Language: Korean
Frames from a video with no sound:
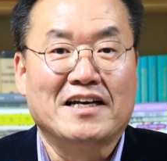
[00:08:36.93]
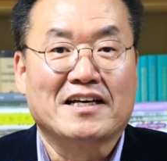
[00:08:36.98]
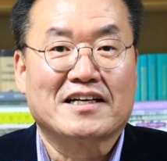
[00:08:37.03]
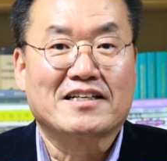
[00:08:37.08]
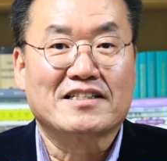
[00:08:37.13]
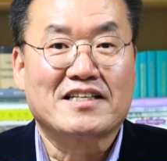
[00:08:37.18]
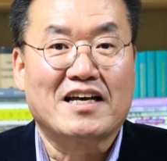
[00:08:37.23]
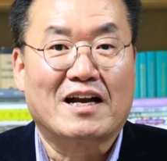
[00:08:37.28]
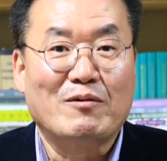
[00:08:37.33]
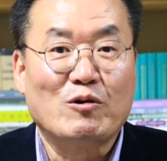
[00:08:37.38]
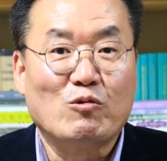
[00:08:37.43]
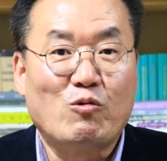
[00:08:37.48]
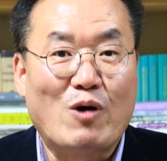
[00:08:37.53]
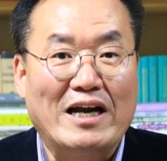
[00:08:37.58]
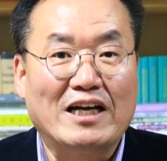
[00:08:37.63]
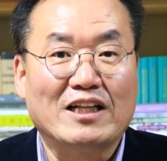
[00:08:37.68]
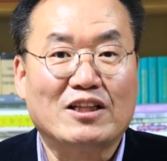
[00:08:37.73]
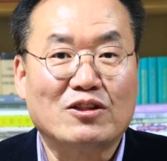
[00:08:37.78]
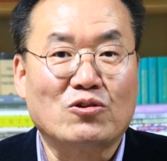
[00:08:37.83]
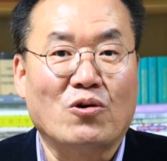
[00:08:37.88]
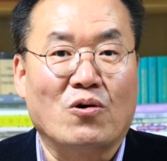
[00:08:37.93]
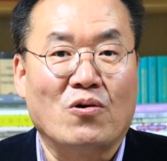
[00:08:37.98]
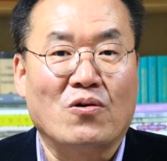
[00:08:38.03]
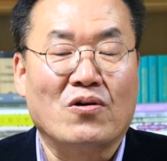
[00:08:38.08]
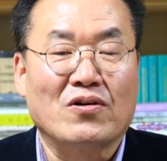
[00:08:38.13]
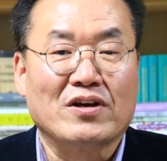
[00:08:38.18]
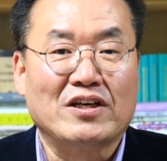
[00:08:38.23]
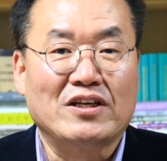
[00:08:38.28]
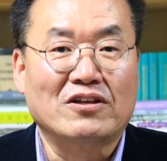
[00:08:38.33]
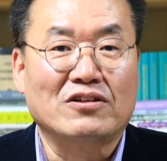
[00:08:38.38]
그 사람의
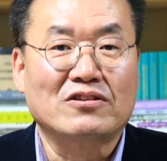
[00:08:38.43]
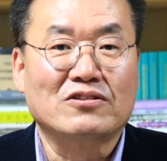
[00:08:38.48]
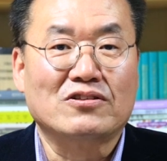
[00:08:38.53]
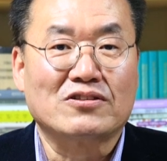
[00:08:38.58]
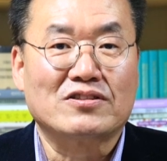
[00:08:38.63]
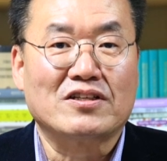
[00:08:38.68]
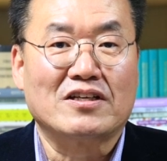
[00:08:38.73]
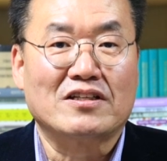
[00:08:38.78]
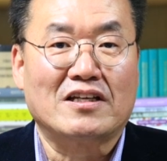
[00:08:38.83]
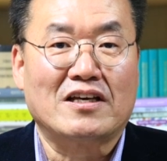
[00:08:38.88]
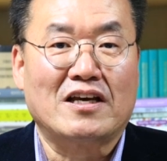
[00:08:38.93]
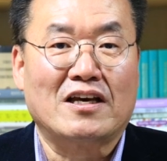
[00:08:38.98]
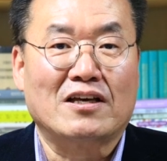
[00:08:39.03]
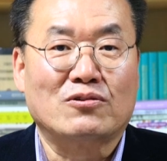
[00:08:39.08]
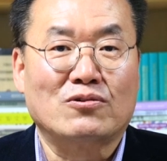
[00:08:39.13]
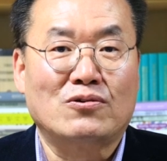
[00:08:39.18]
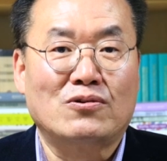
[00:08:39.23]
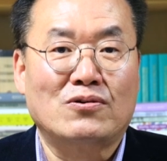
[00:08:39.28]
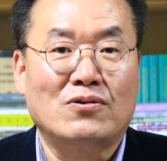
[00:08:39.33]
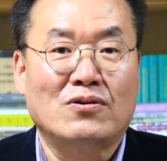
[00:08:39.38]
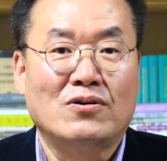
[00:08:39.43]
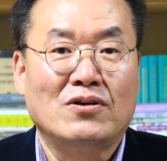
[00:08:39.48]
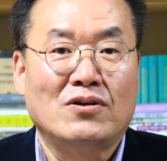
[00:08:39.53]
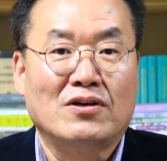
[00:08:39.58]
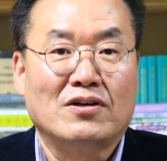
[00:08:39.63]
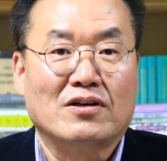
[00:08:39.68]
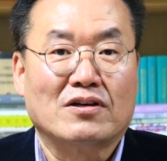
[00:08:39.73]
활동 이런 것에 대해도